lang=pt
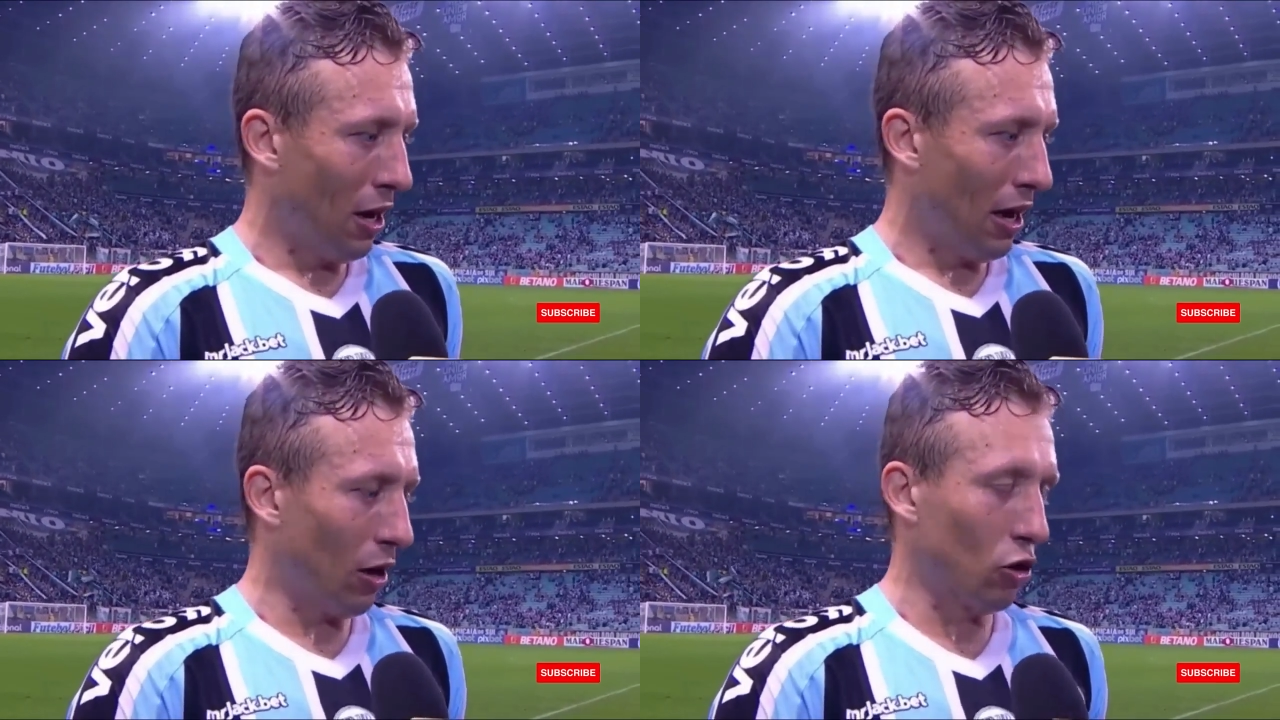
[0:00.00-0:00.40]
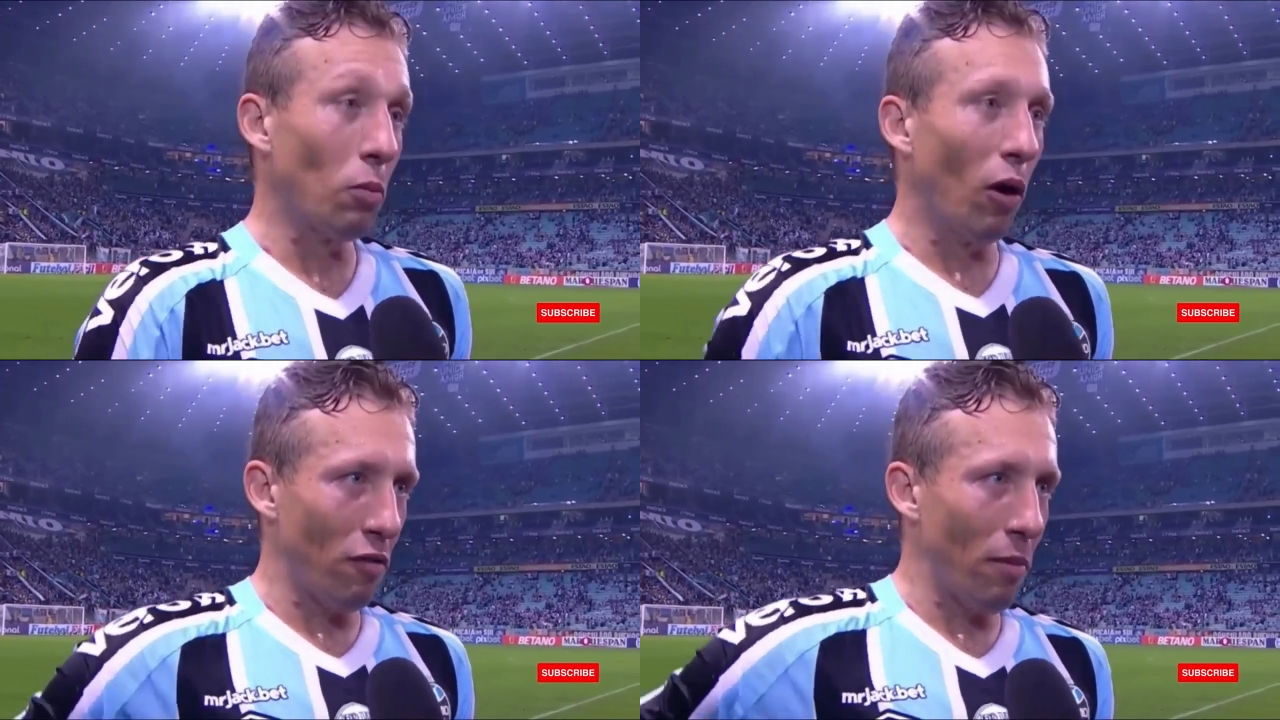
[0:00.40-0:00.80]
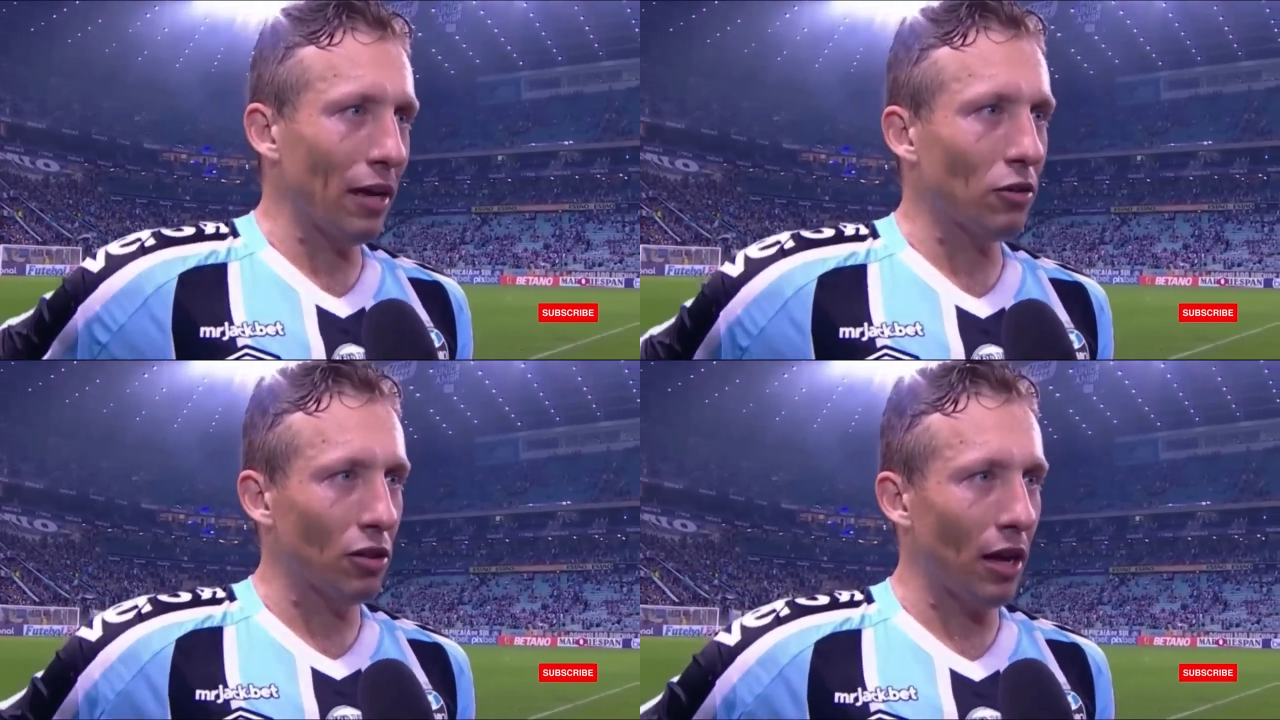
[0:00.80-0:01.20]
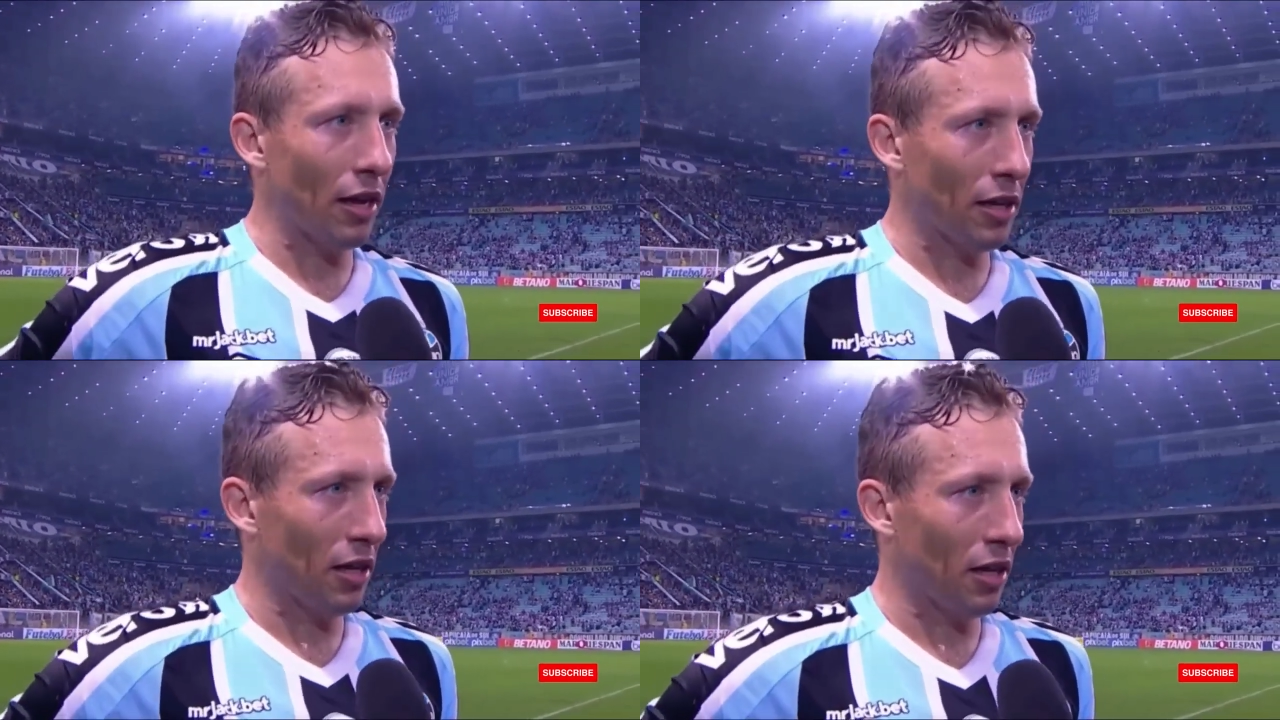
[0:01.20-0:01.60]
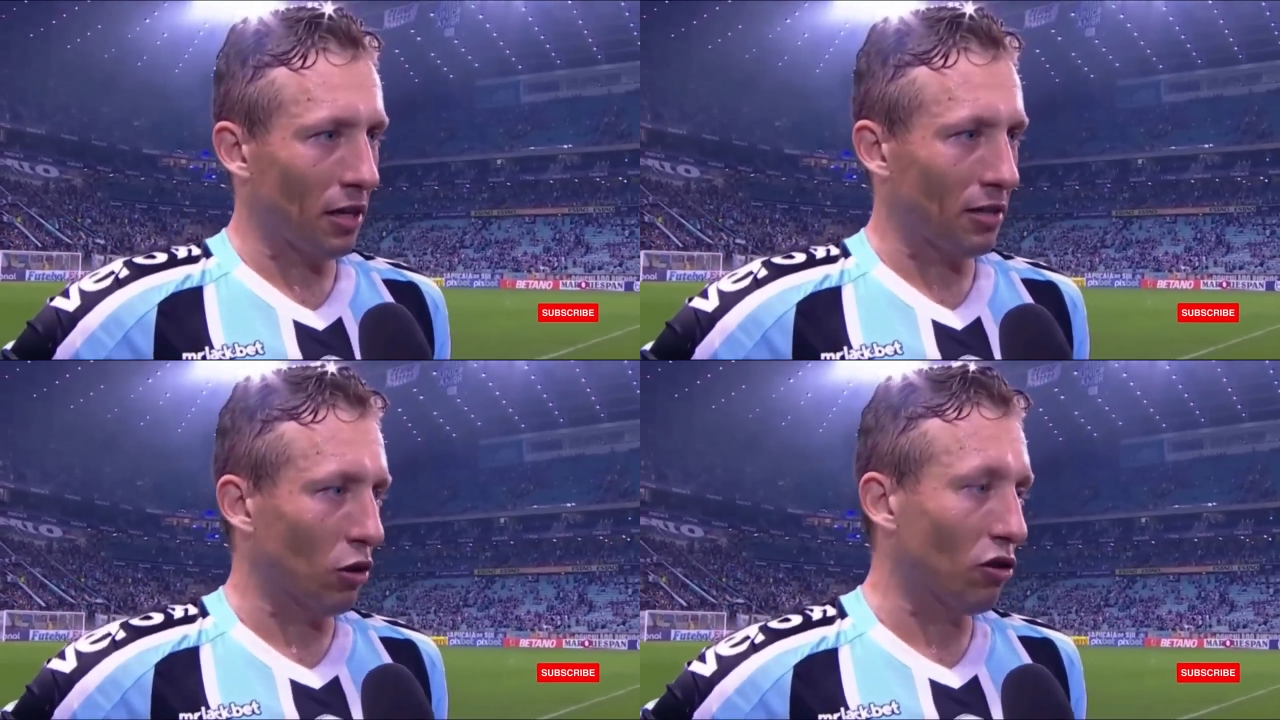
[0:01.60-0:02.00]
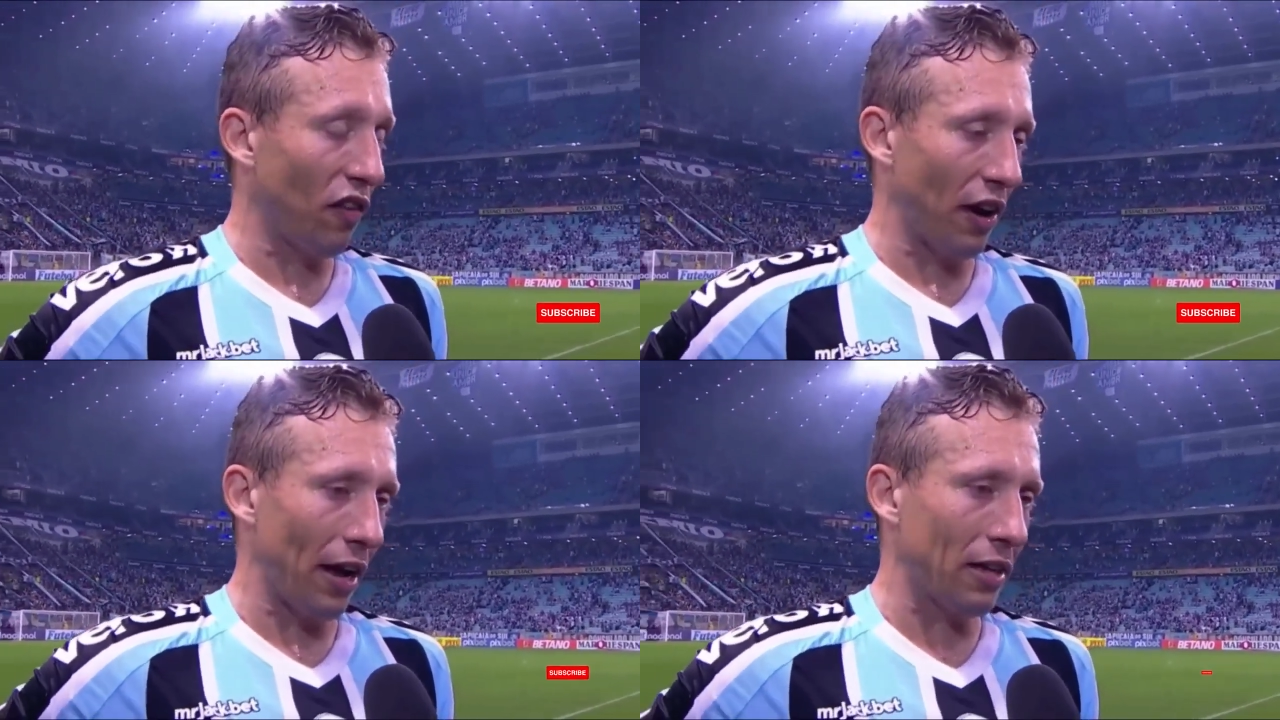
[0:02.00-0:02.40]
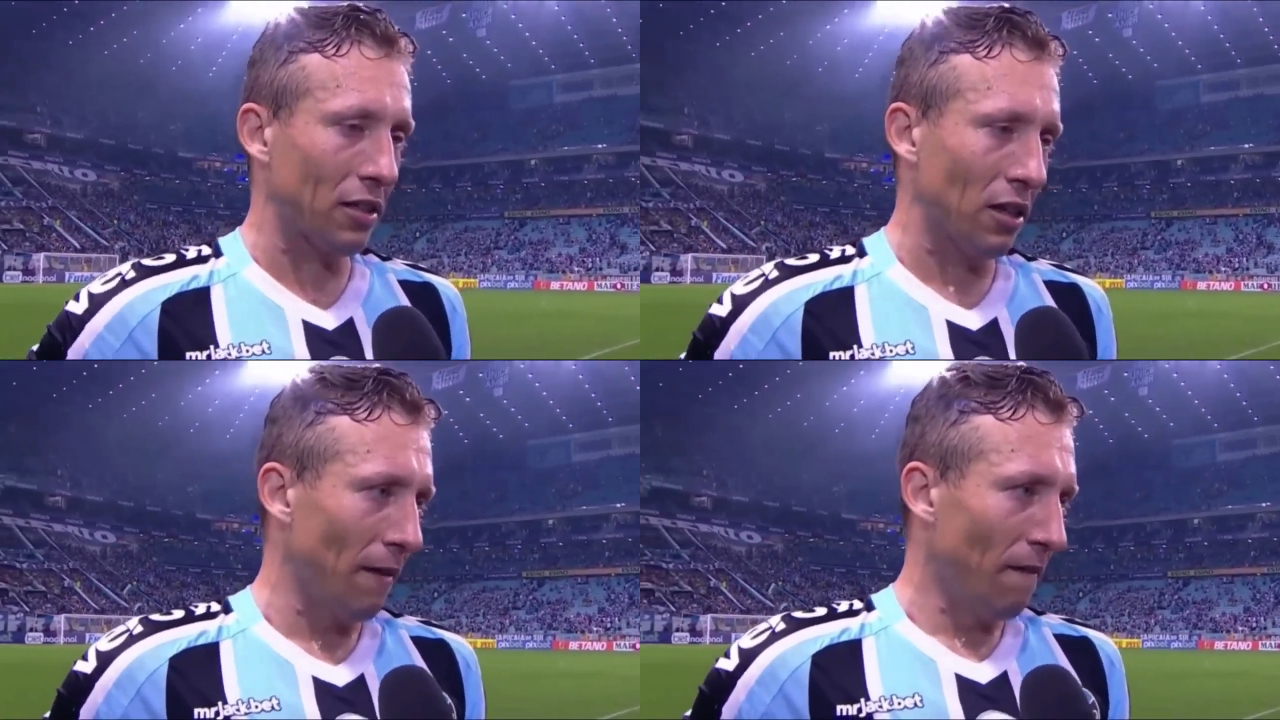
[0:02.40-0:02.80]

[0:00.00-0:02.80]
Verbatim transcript: é, os movimentos, né, que, que são diferentes.